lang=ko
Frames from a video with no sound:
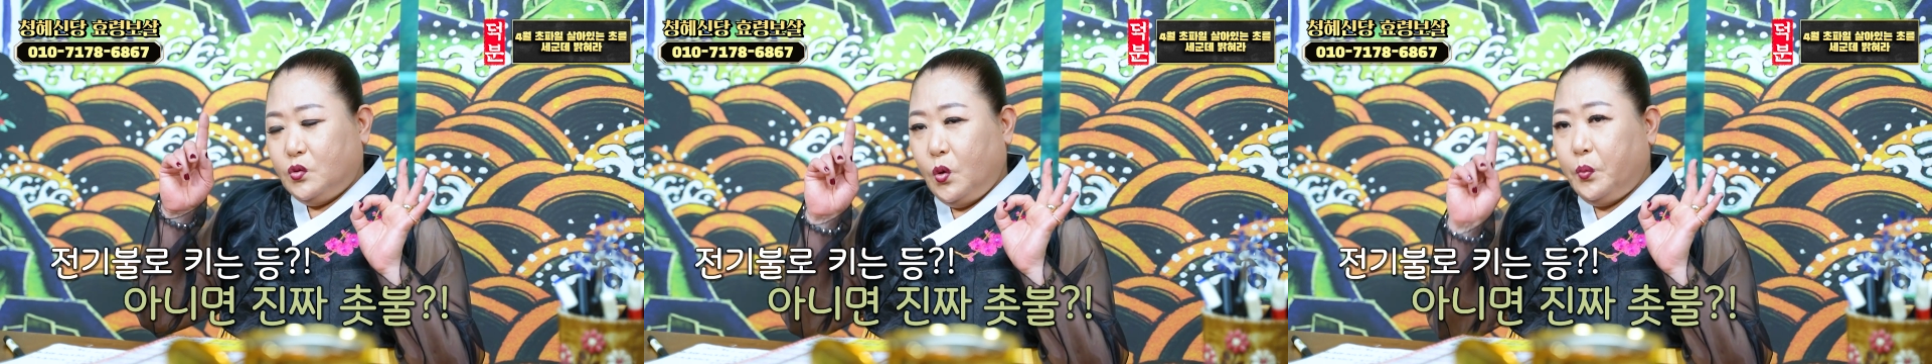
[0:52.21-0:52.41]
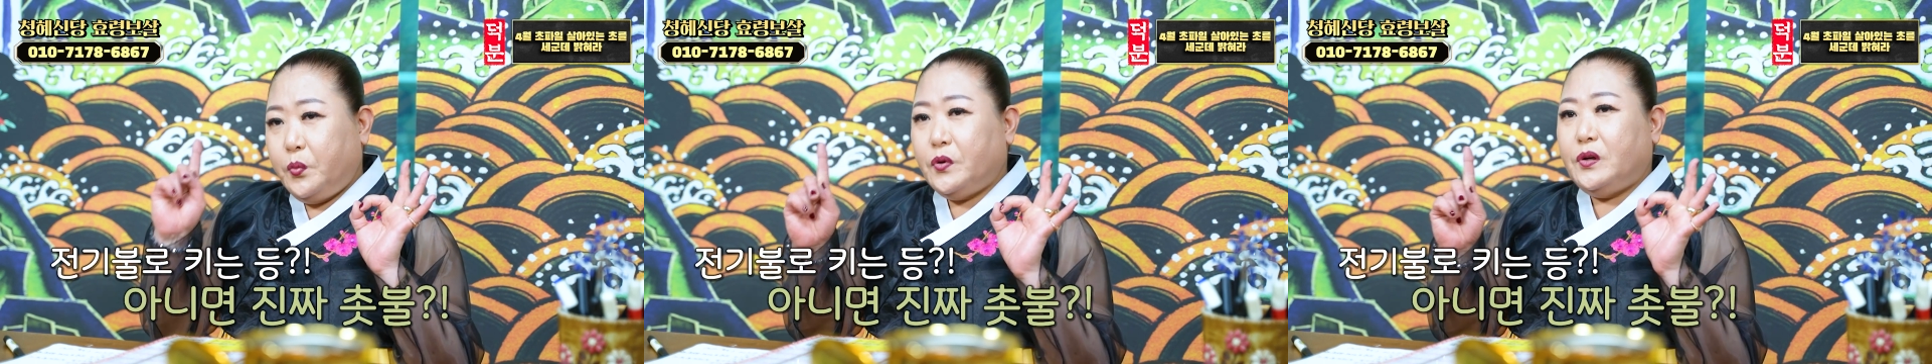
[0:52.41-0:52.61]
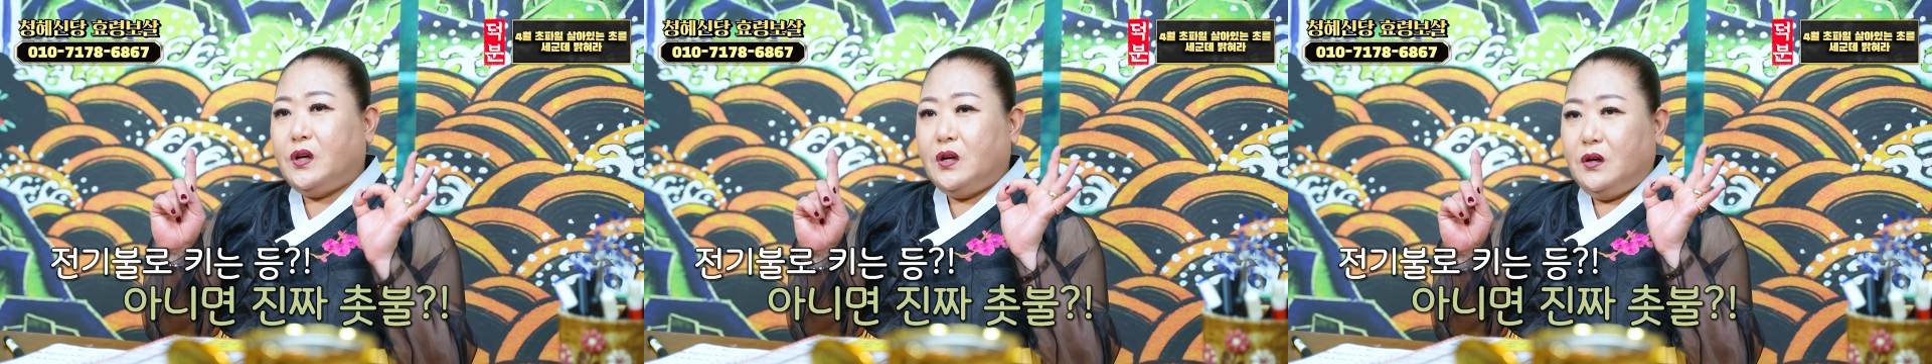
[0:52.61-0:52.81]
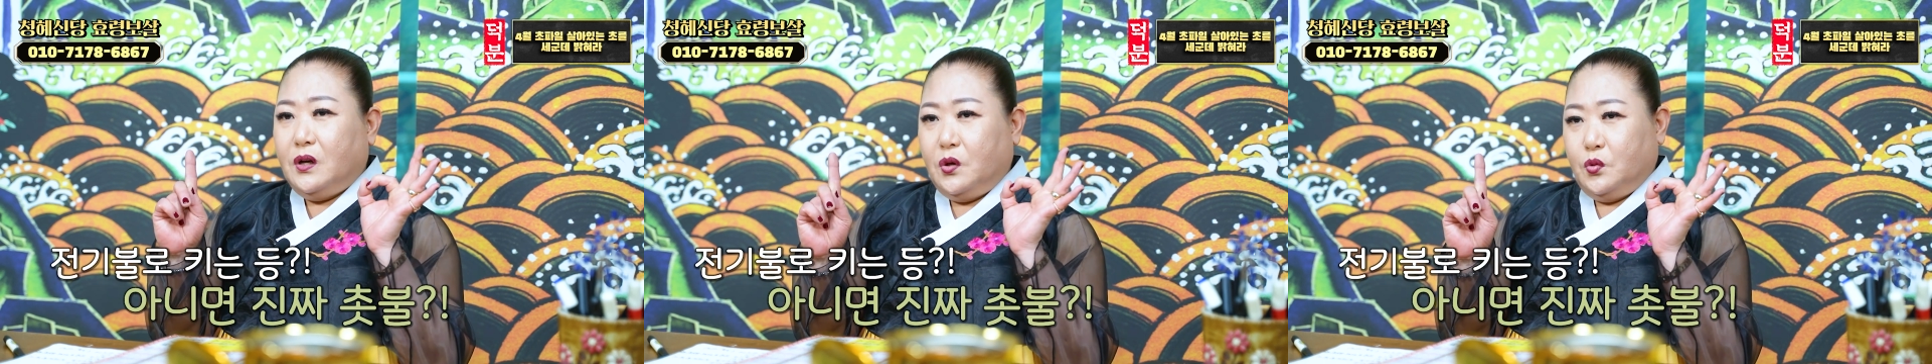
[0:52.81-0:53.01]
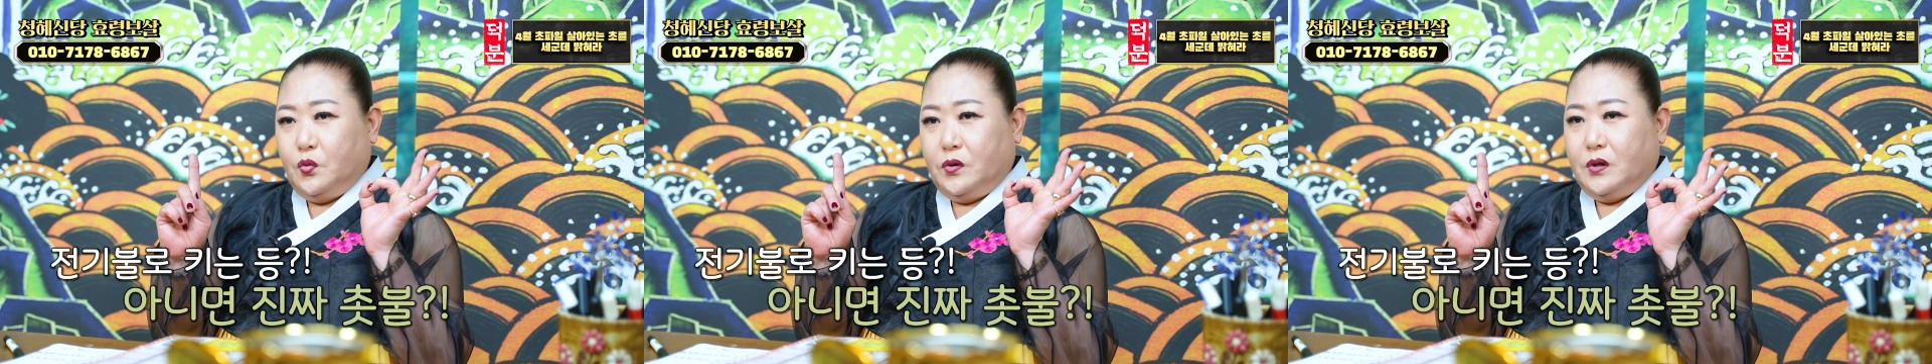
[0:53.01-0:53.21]
촛불을 켜는
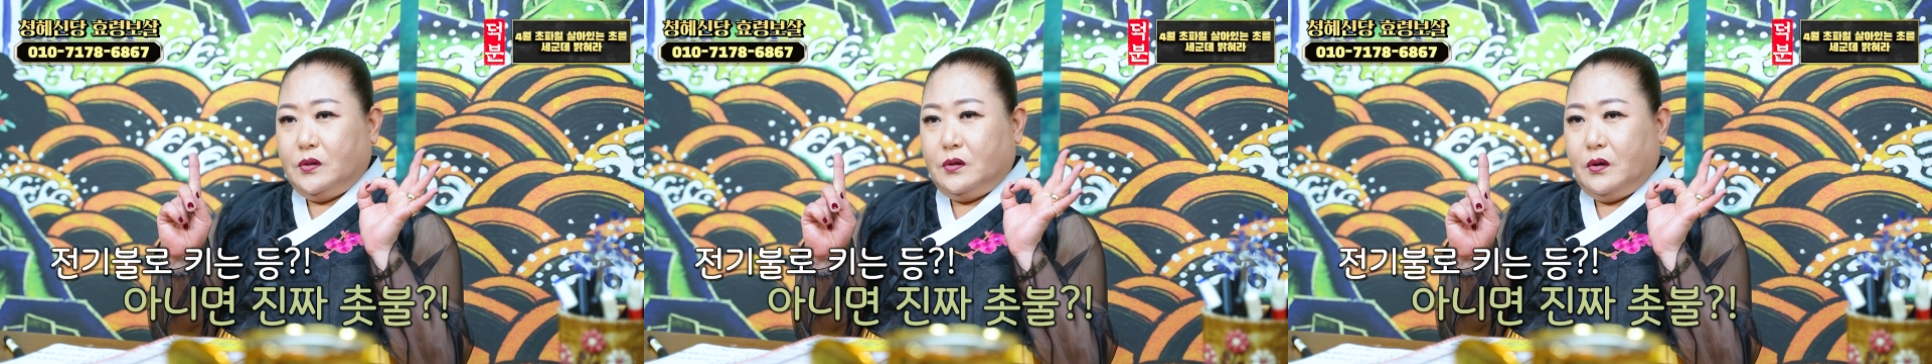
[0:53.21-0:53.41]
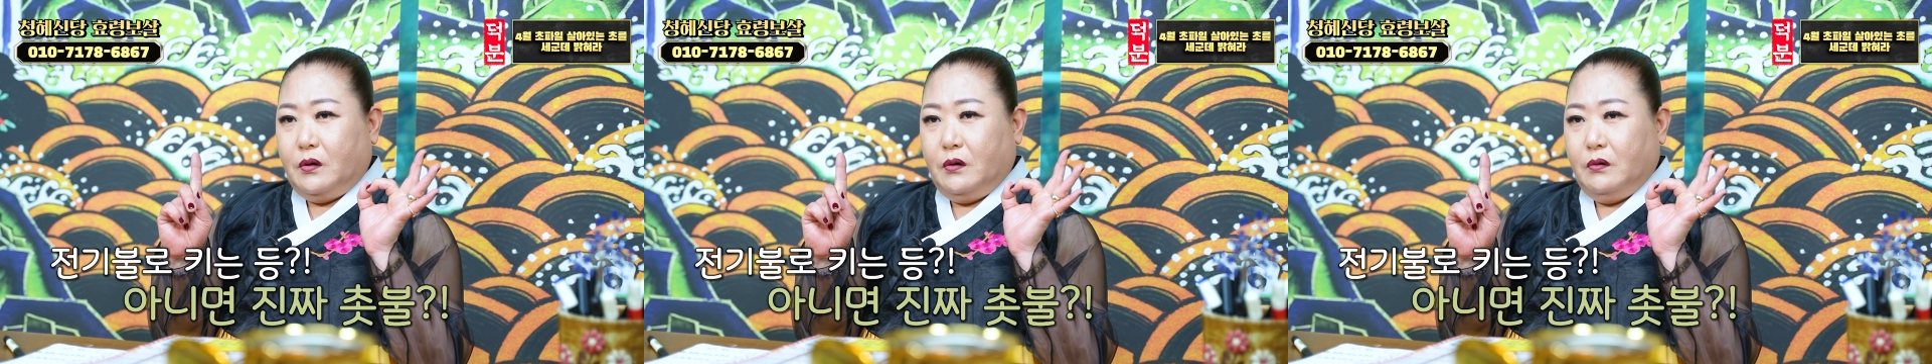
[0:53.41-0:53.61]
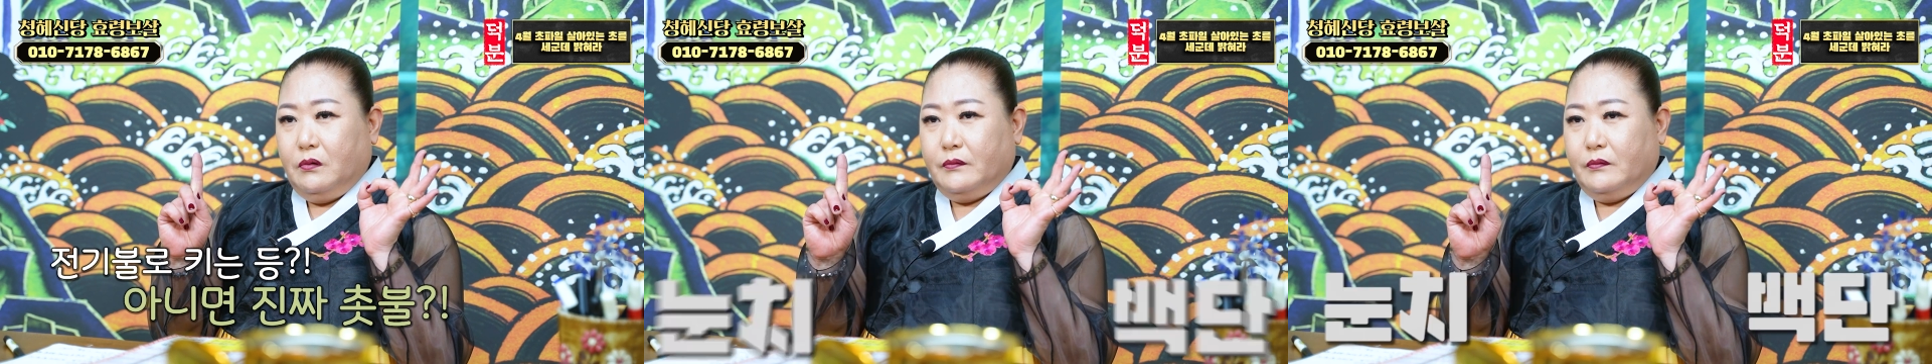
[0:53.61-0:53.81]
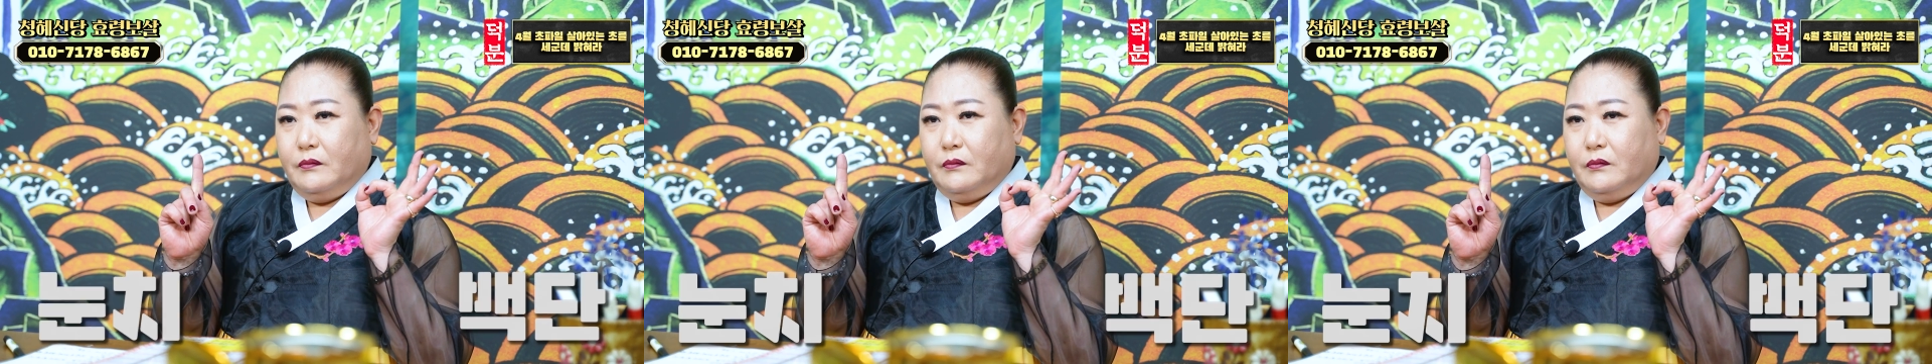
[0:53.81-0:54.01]
게 좋겠어요? 둘